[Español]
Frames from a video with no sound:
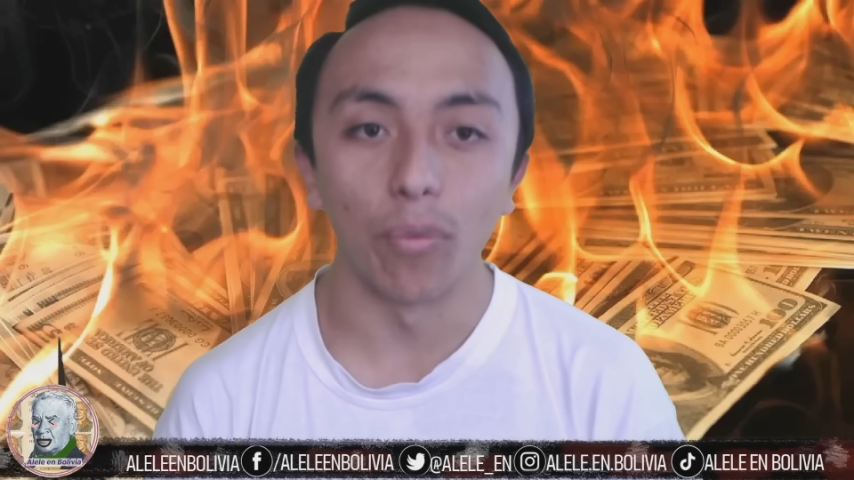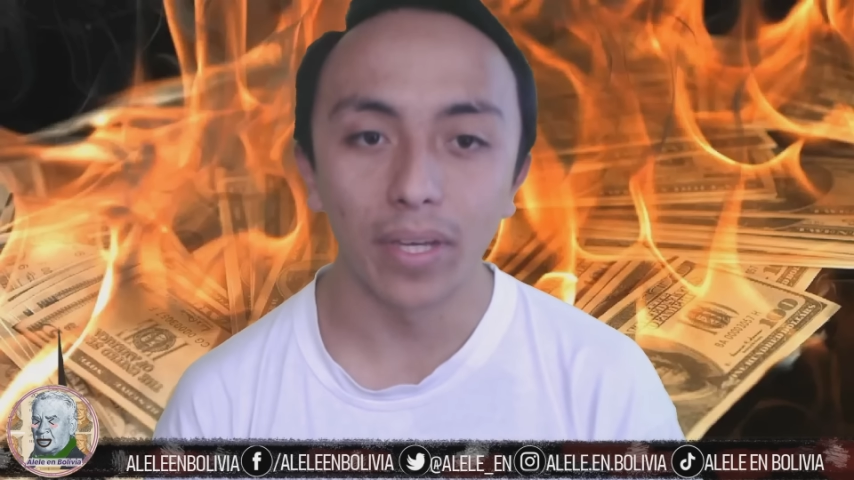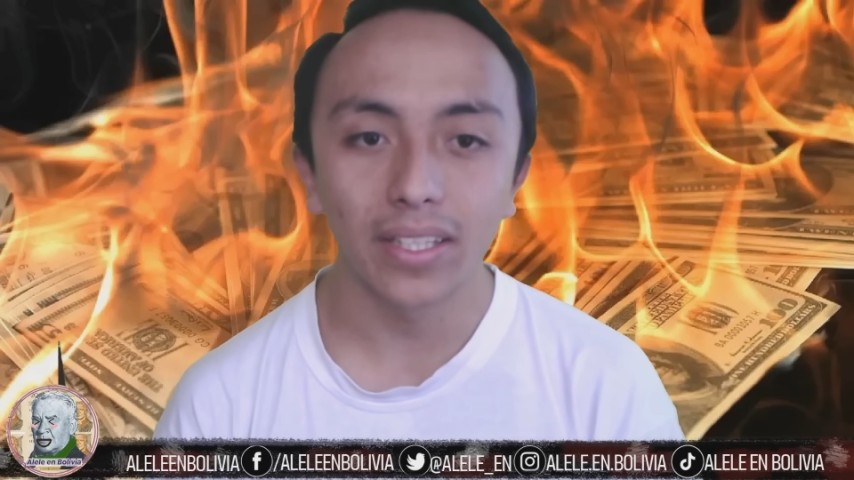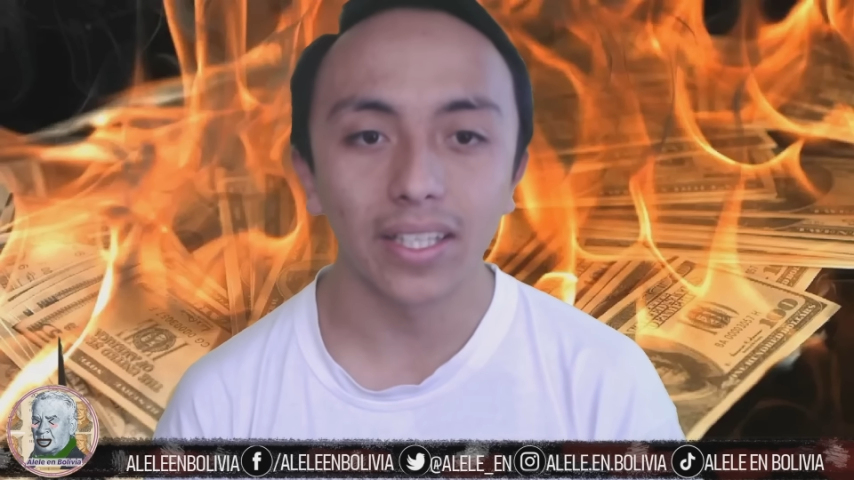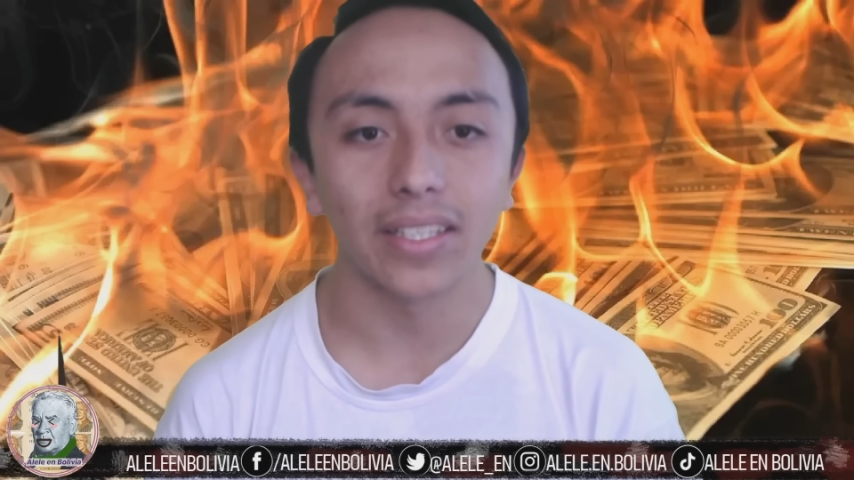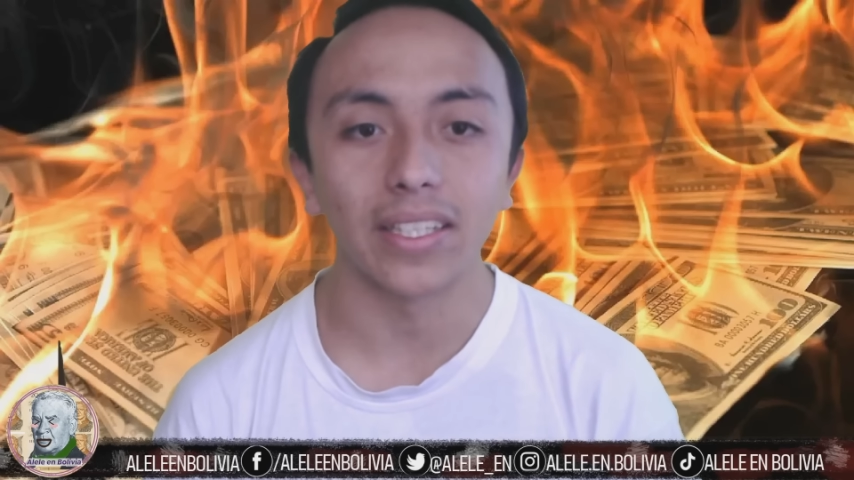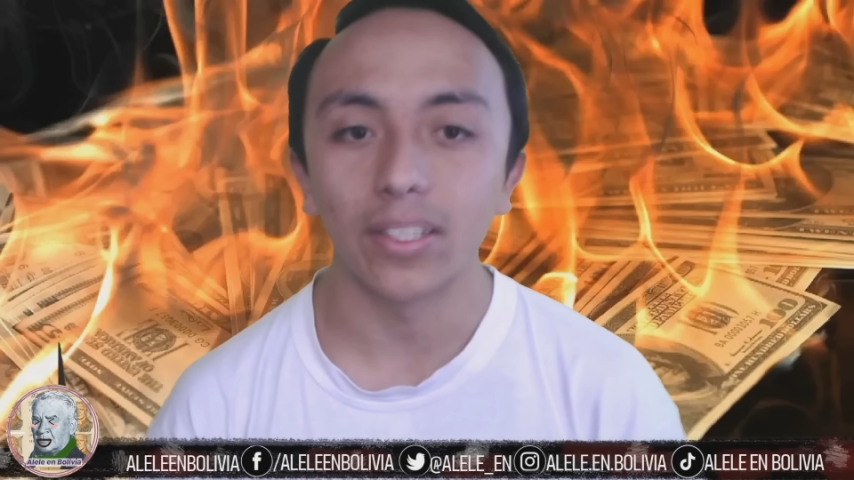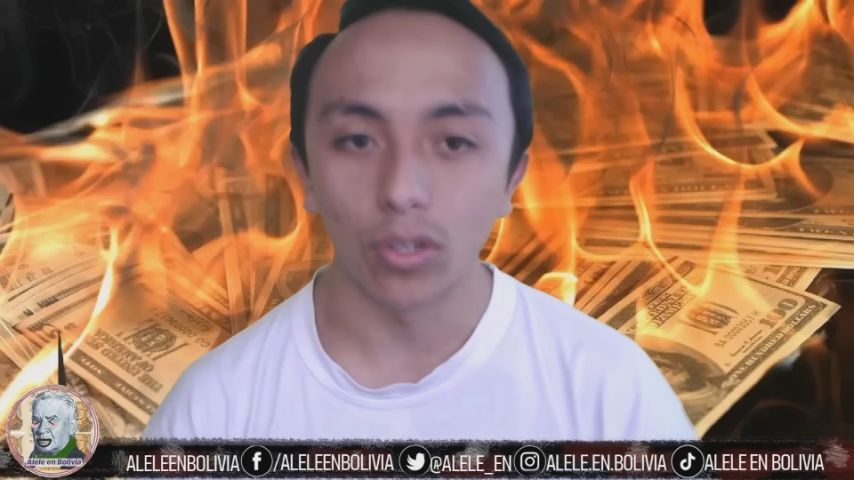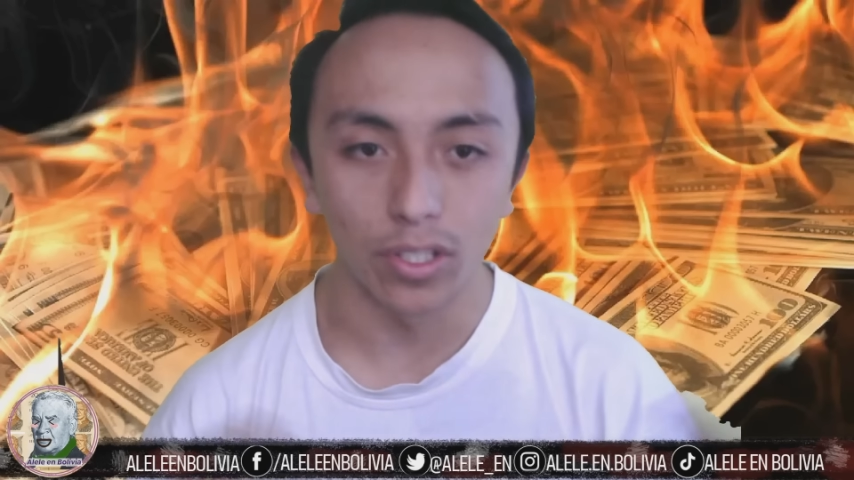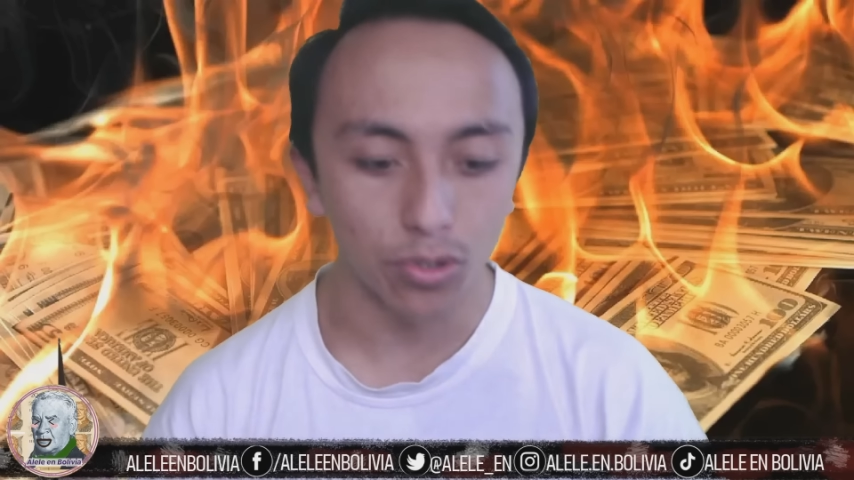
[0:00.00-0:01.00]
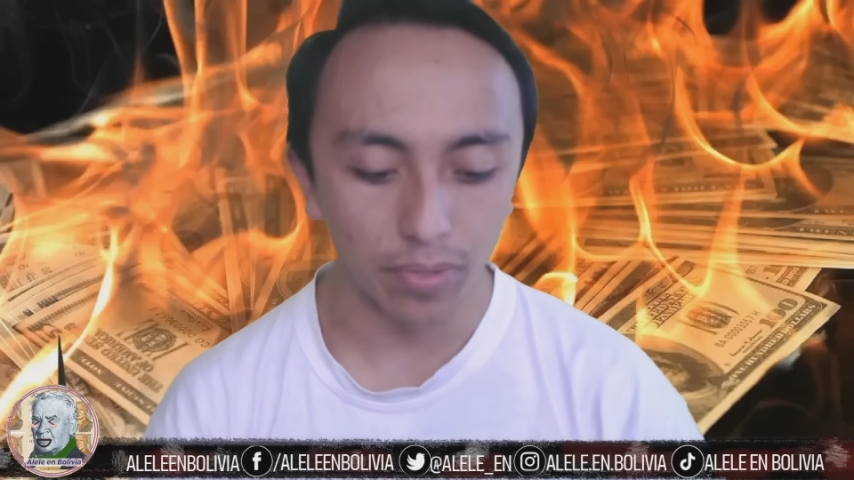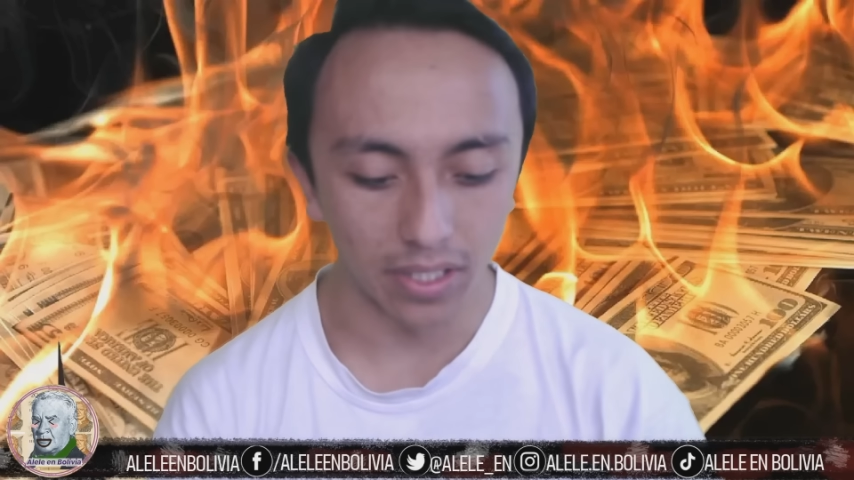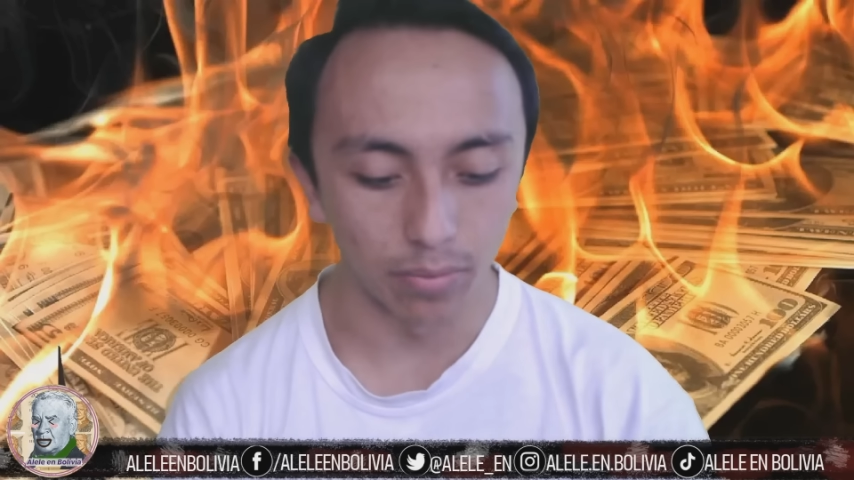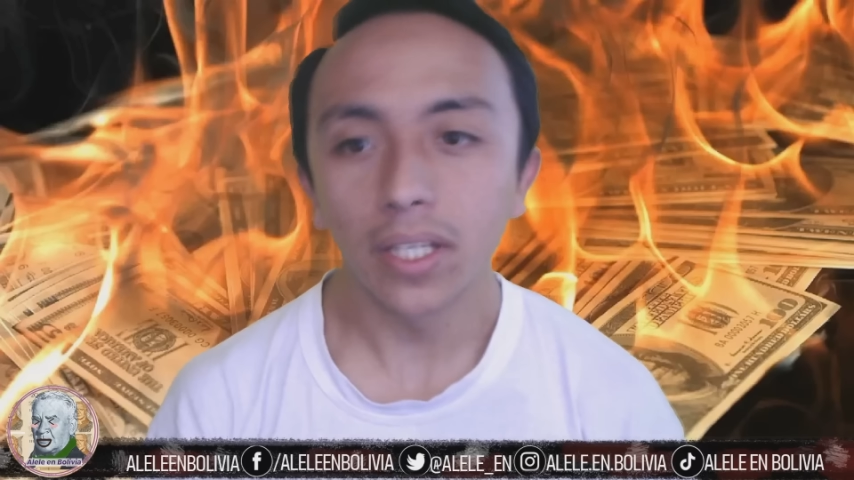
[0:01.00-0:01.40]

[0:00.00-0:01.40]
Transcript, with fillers: comenten y con eso empezamos.